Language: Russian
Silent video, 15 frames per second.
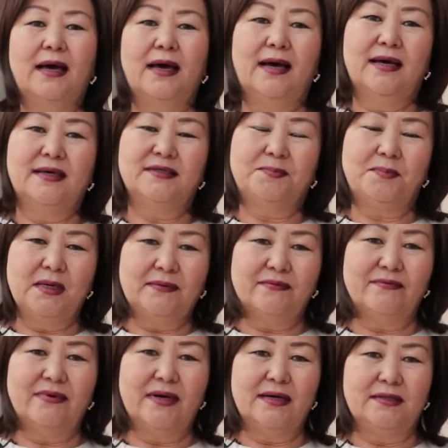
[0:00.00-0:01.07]
А с
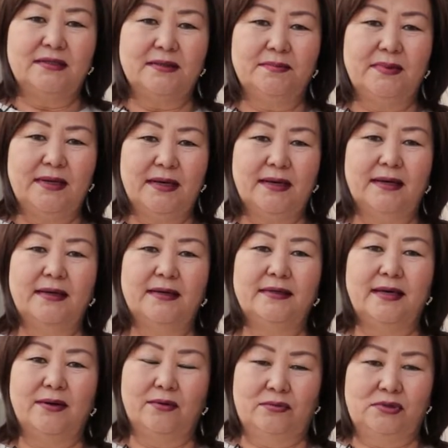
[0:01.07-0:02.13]
1 октября
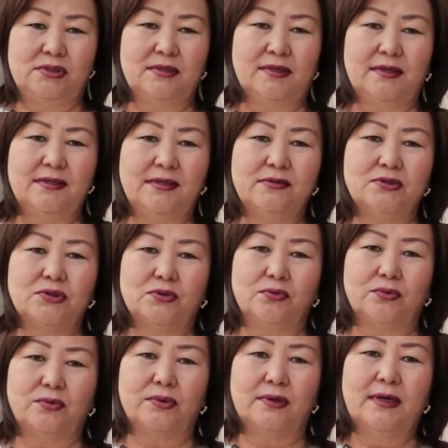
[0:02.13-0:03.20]
я очень надеюсь,
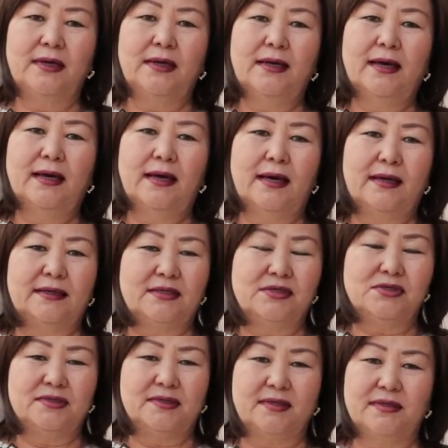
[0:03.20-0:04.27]
что
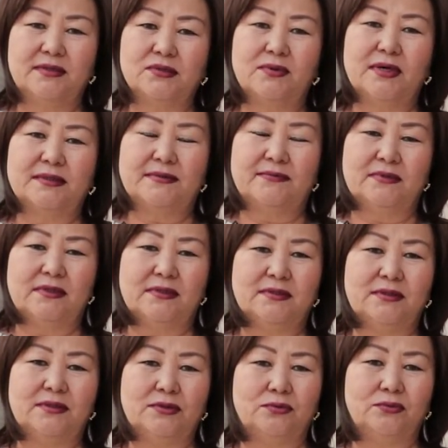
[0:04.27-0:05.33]
Арктический государственный
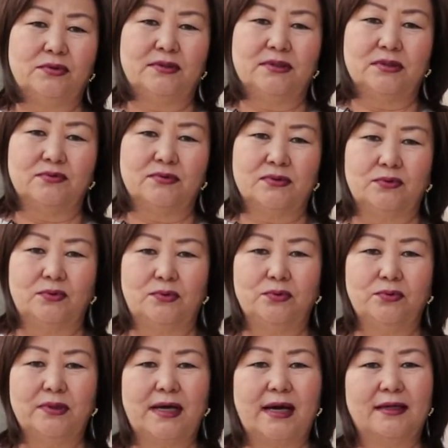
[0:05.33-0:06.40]
институт искусств и
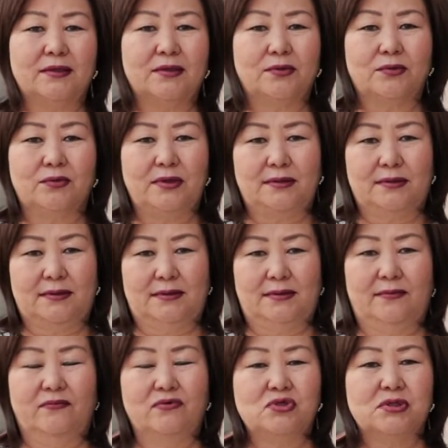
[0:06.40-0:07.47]
культуры откроет
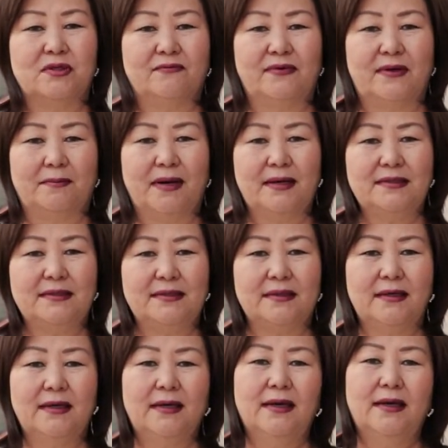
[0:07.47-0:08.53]
в очном формате
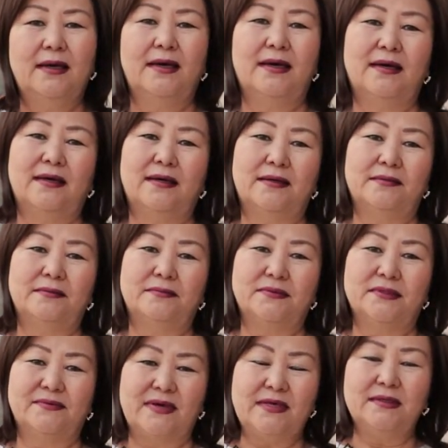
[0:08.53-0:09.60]
Э,
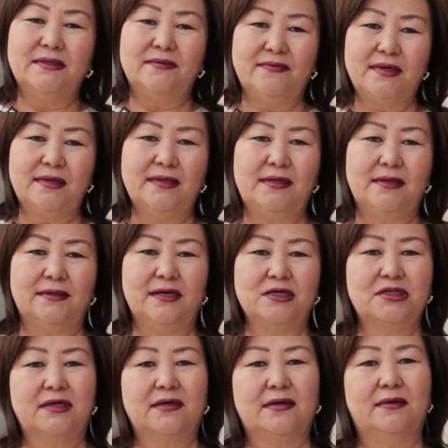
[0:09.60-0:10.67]
свои двери для
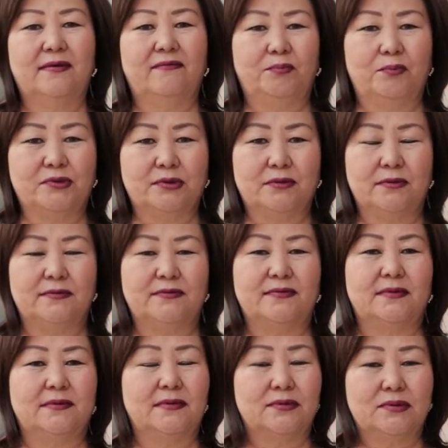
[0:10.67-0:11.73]
наших
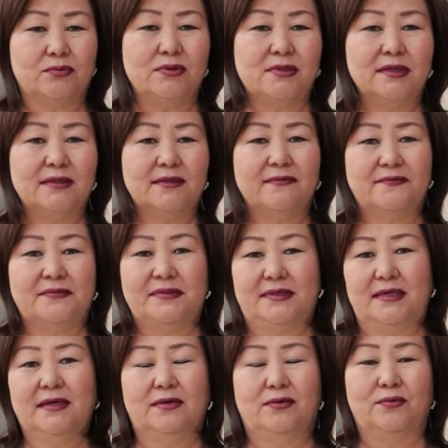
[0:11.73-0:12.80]
э, студентов
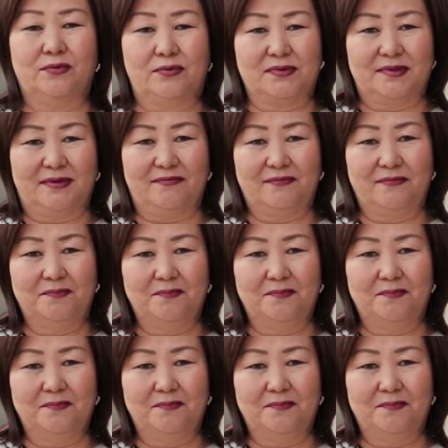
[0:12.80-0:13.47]
всех курсов.